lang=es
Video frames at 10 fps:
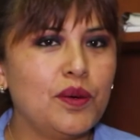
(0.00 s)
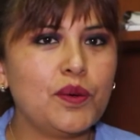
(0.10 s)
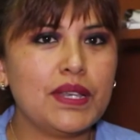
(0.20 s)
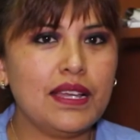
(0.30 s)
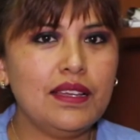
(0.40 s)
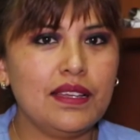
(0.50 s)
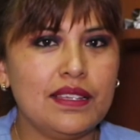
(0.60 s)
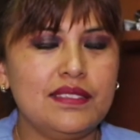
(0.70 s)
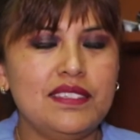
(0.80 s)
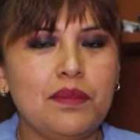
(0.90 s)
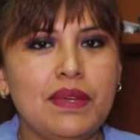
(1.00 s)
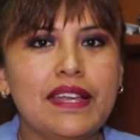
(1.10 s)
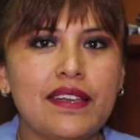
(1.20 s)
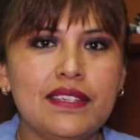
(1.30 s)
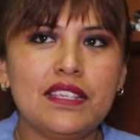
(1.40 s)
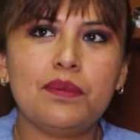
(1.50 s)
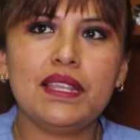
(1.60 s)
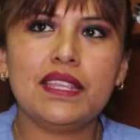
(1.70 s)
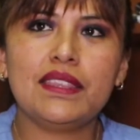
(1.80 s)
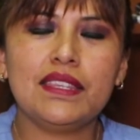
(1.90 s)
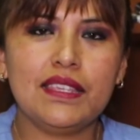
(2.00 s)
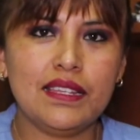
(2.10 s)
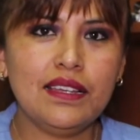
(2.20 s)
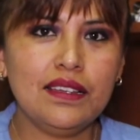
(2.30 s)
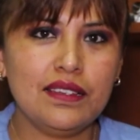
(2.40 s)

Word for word: Una que se llama Raiza Valentina.